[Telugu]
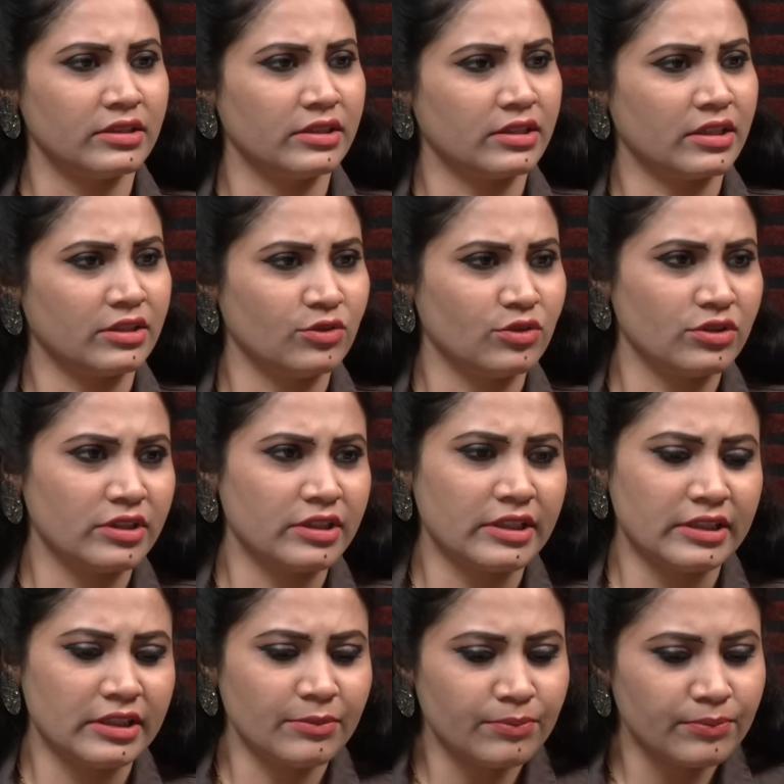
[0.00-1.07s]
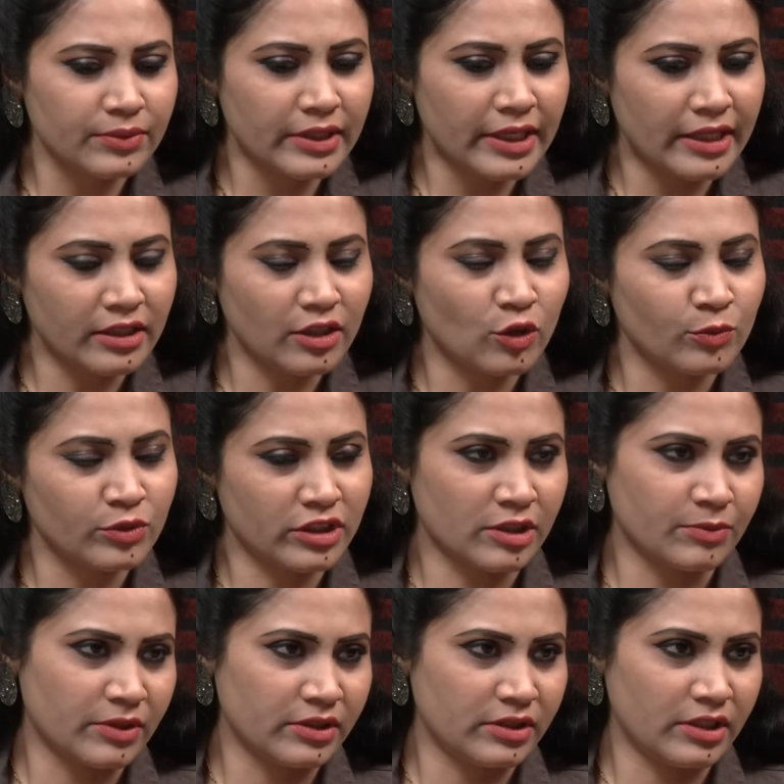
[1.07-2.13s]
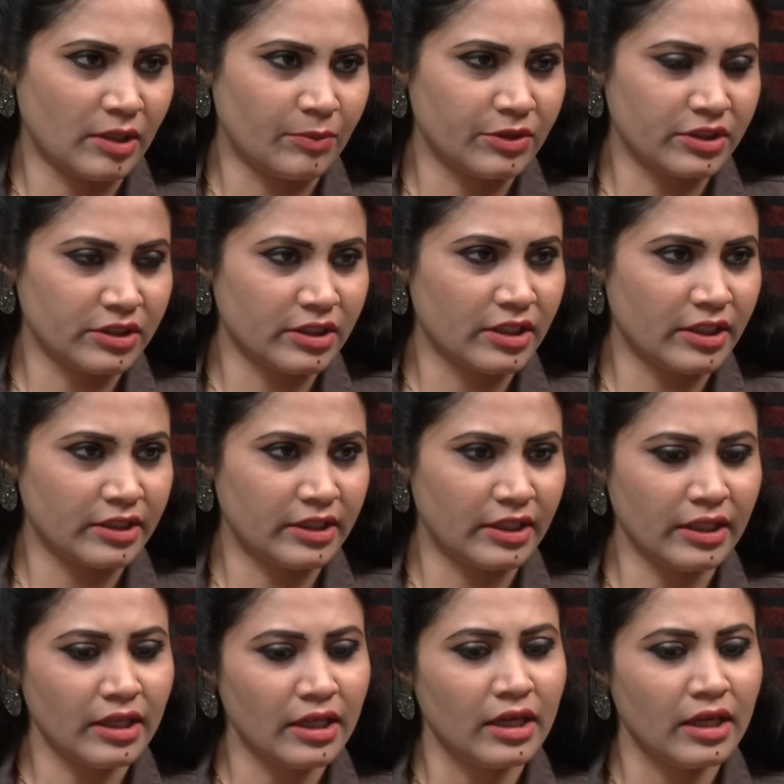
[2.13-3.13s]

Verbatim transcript: సార్ ఇక్కడ చూస్తున్నట్టయితే కేంద్ర హోంశాఖ మంత్రి అమిత్ షా గారు అయితే